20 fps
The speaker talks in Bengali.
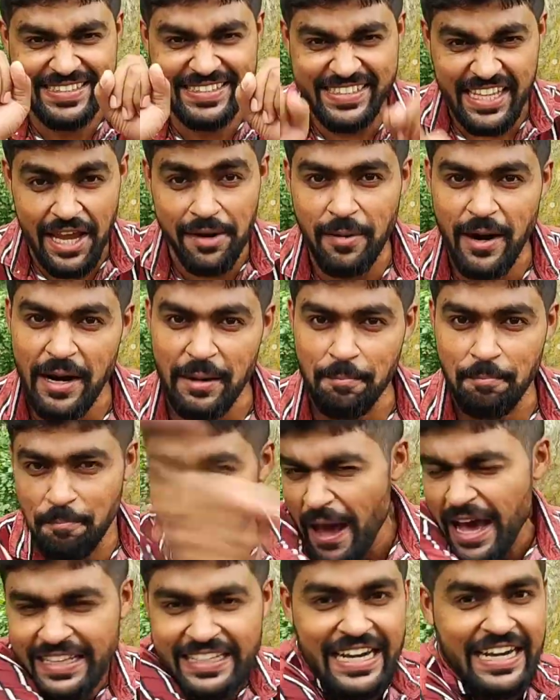Saver
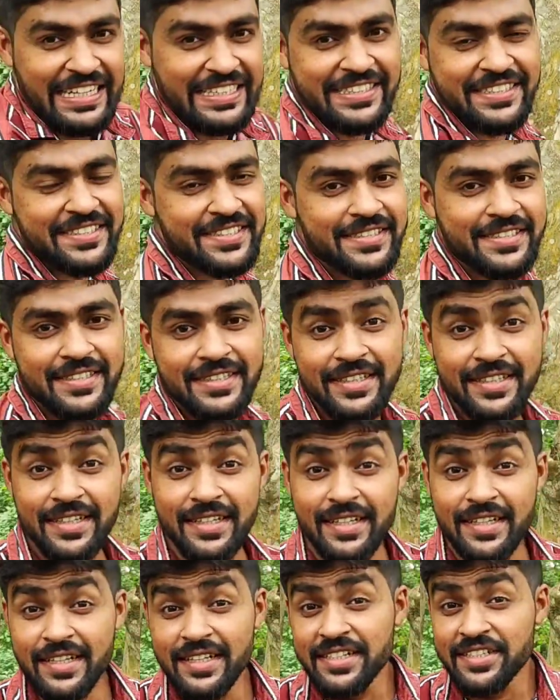Brothers
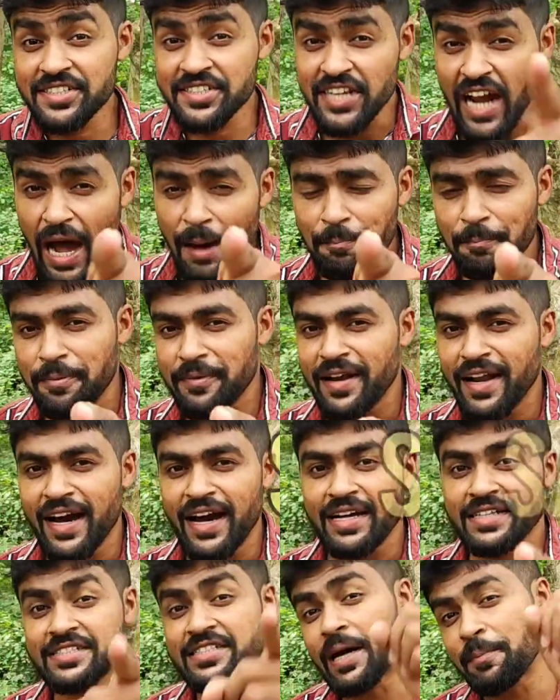সাপ
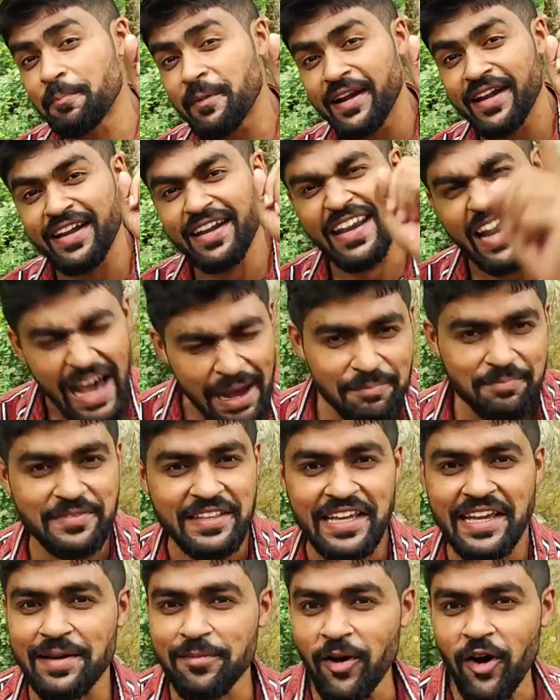না সাপের নাম
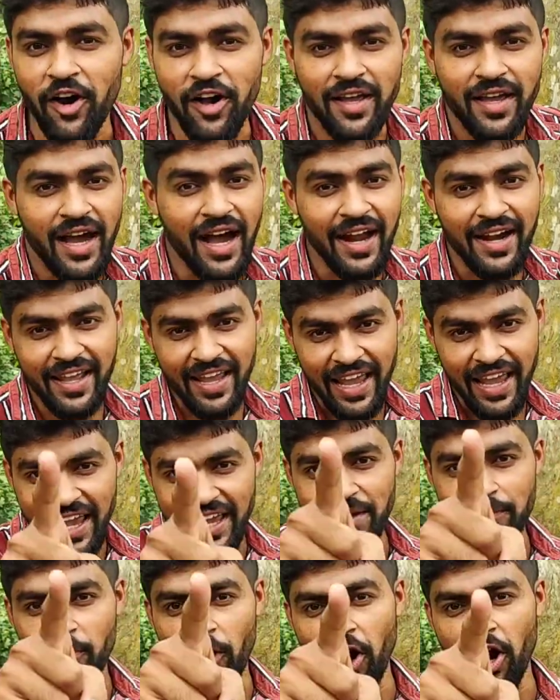থেকে ভয় আর
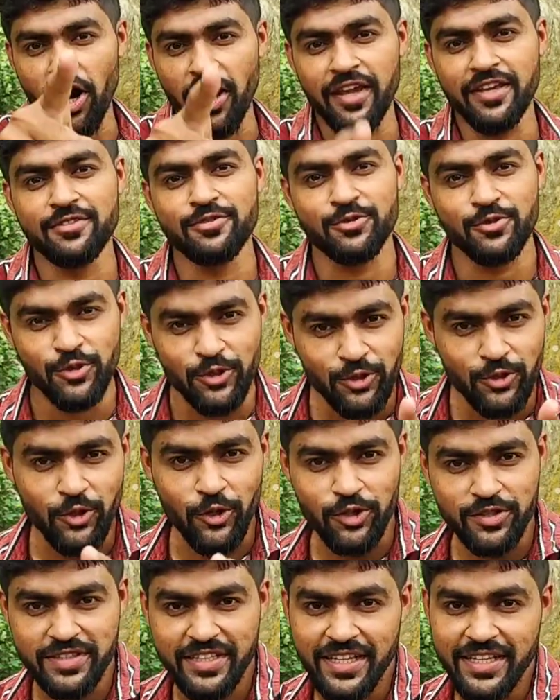এই ভয় দূর
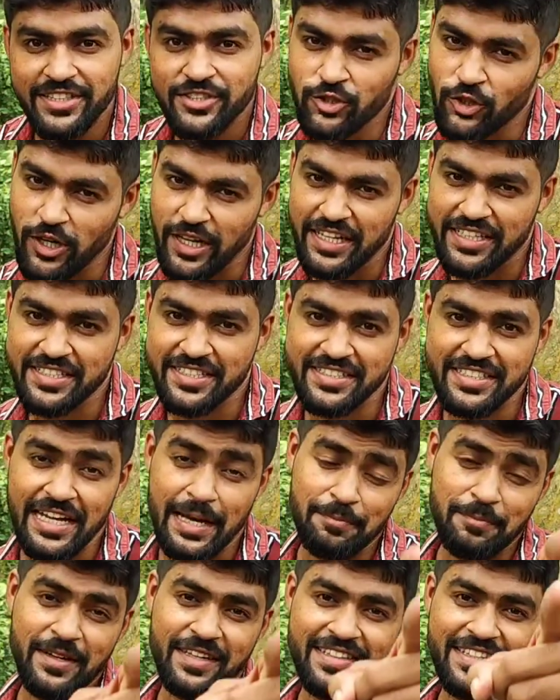করতেই চলে এসেছে
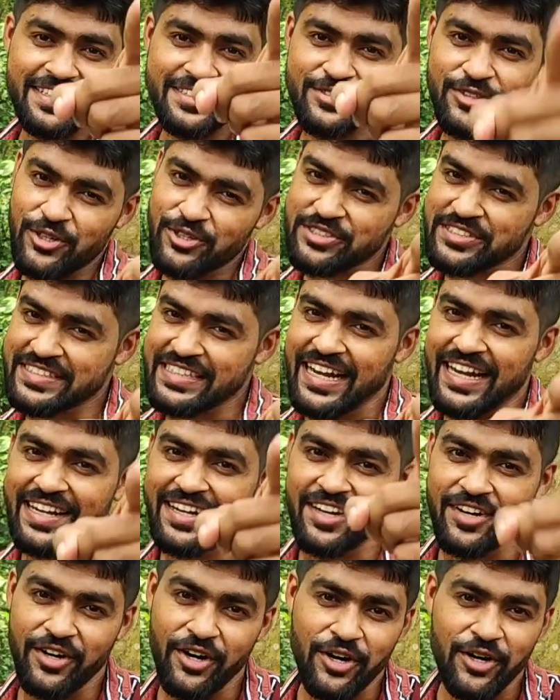আপনাদের দোস্ত
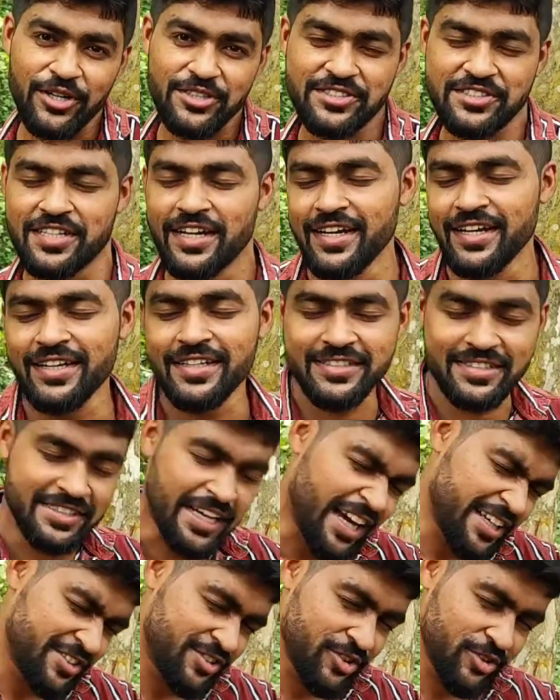অ্যান্ড হোস্ট
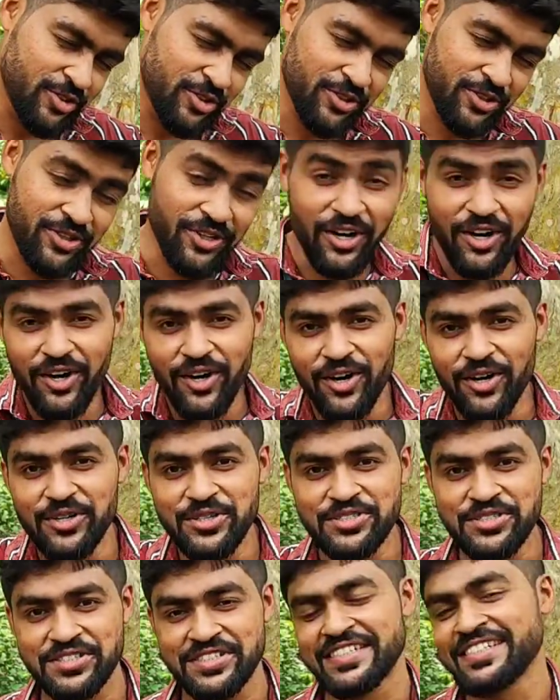শাশ্বত ঘোষ